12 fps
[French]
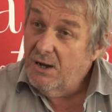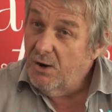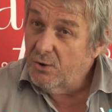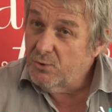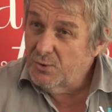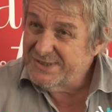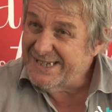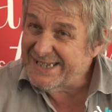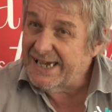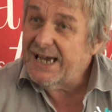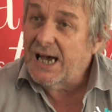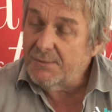En gros, ça a
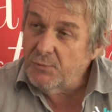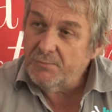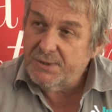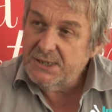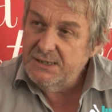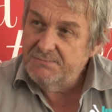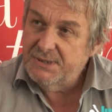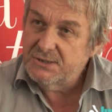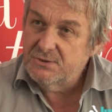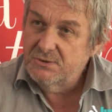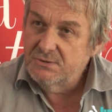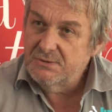très rarement pris parce
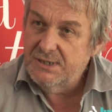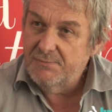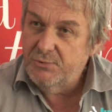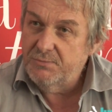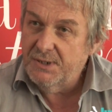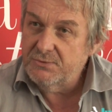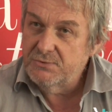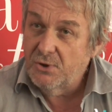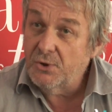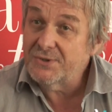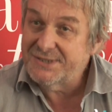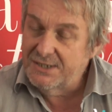que la plupart du
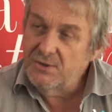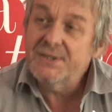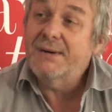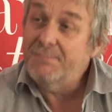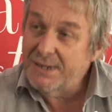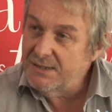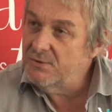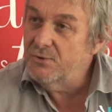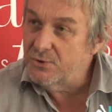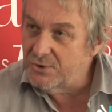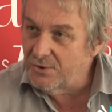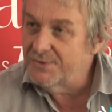temps, l'enseignant n'a pas
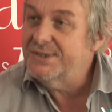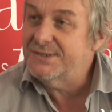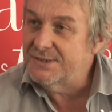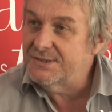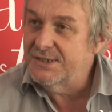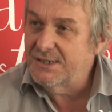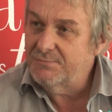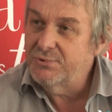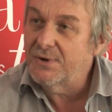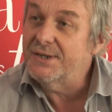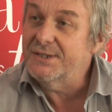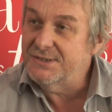le temps nécessaire
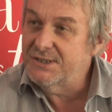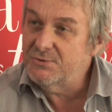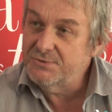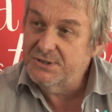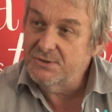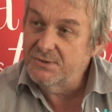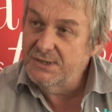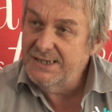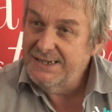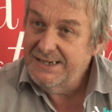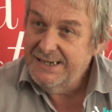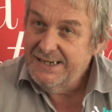pour analyser toutes ces données.
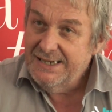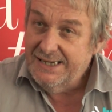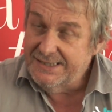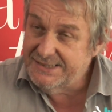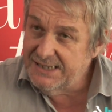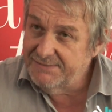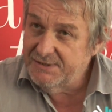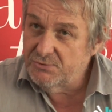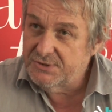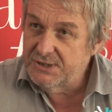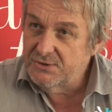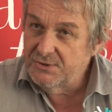Et s'il avait
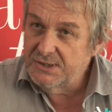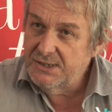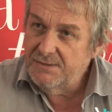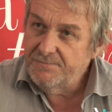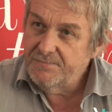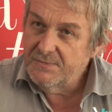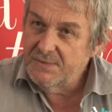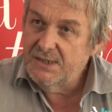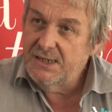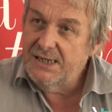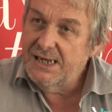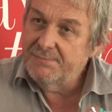toutes ces données,
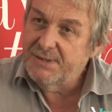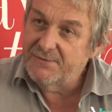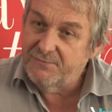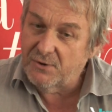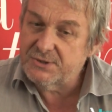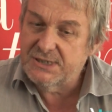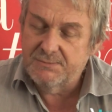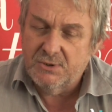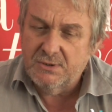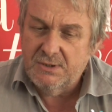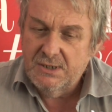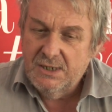il n'a pas
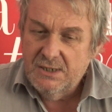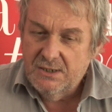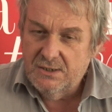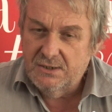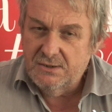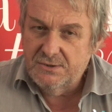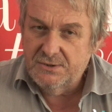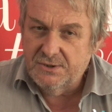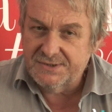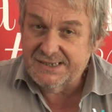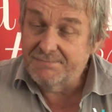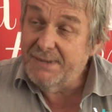forcément euh,
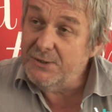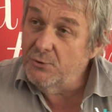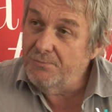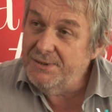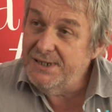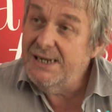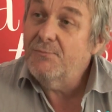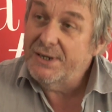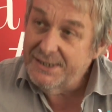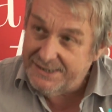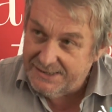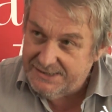dans sa panoplie les
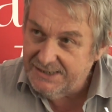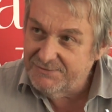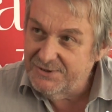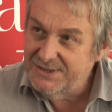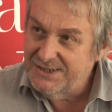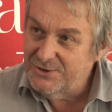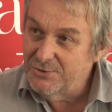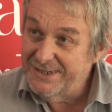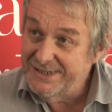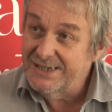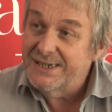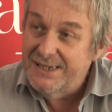moyens d'intervenir de
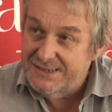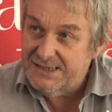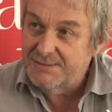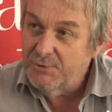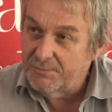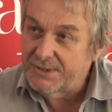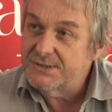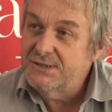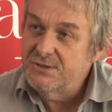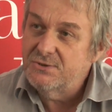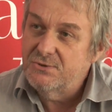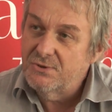manière extrêmement
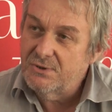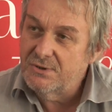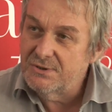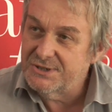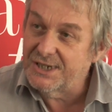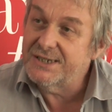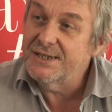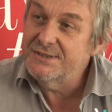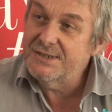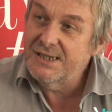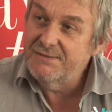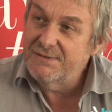précise sur euh, chacun
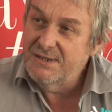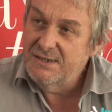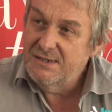des élèves.